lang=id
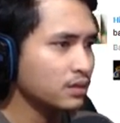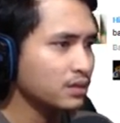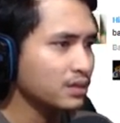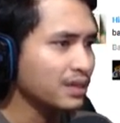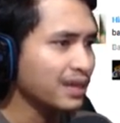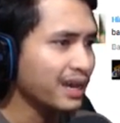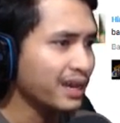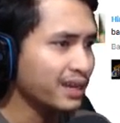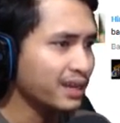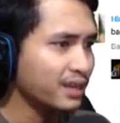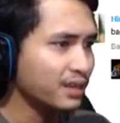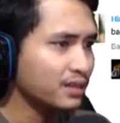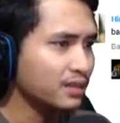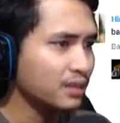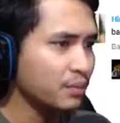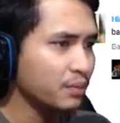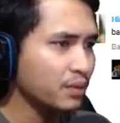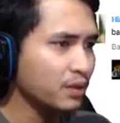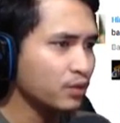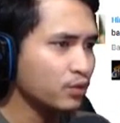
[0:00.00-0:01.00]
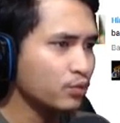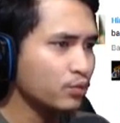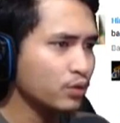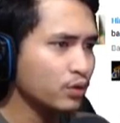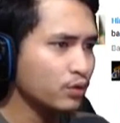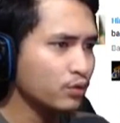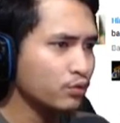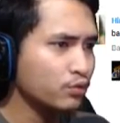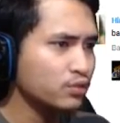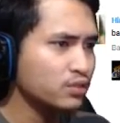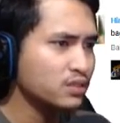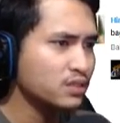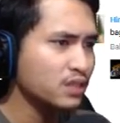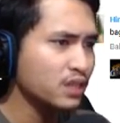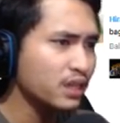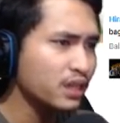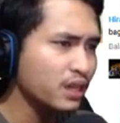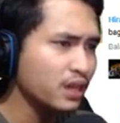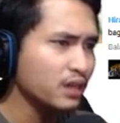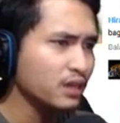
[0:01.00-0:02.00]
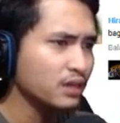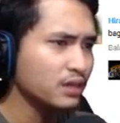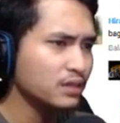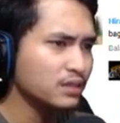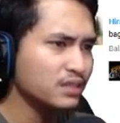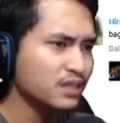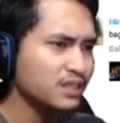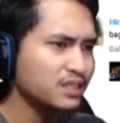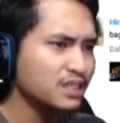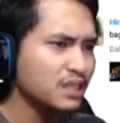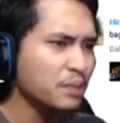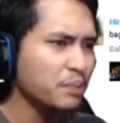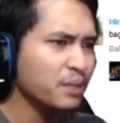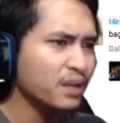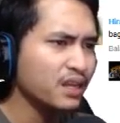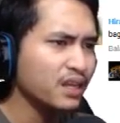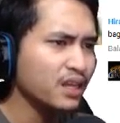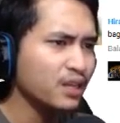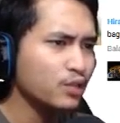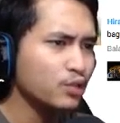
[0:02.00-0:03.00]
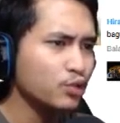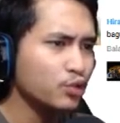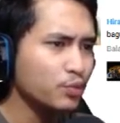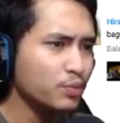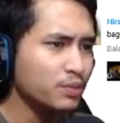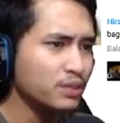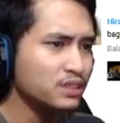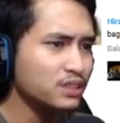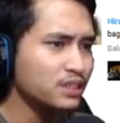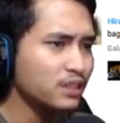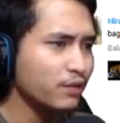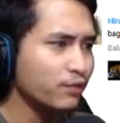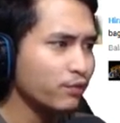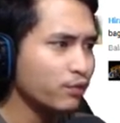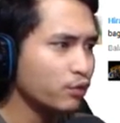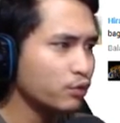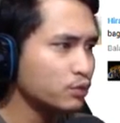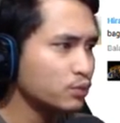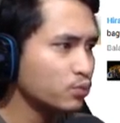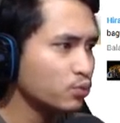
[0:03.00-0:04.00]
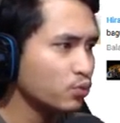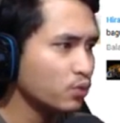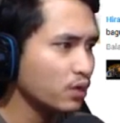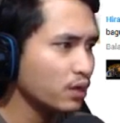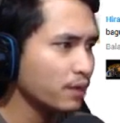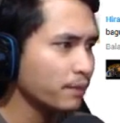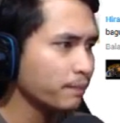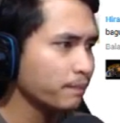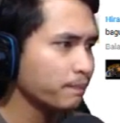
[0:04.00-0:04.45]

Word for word: garing tapi itu bukan urusan saya saya capek lihat YouTube isinya vlog semua